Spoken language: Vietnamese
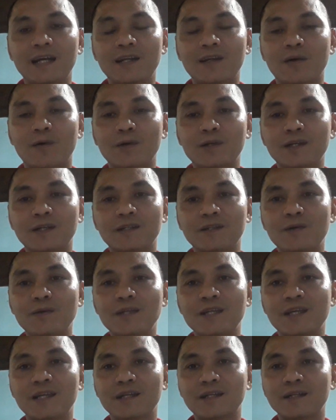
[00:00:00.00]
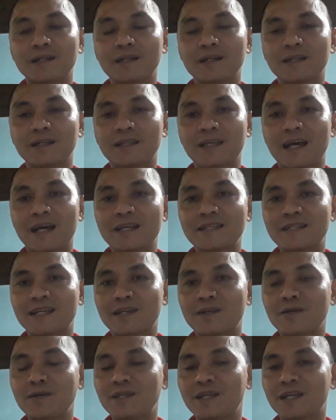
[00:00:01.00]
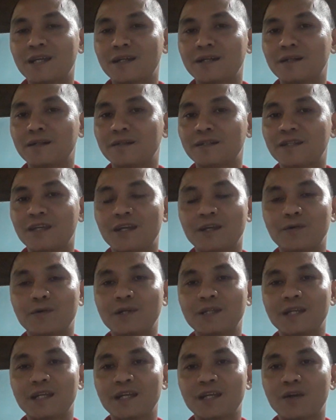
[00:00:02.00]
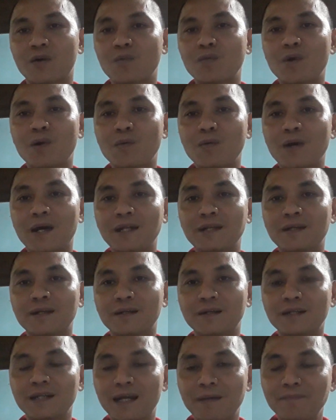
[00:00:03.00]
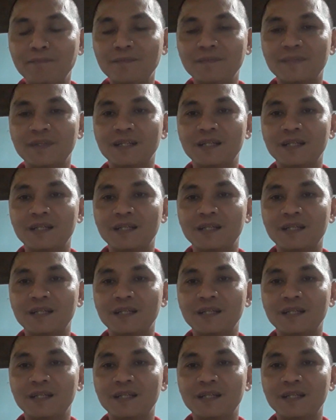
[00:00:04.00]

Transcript: rội người đối diện ờ, chạy xe đối diện ngược chiều thì cũng không có ảnh hưởng lắm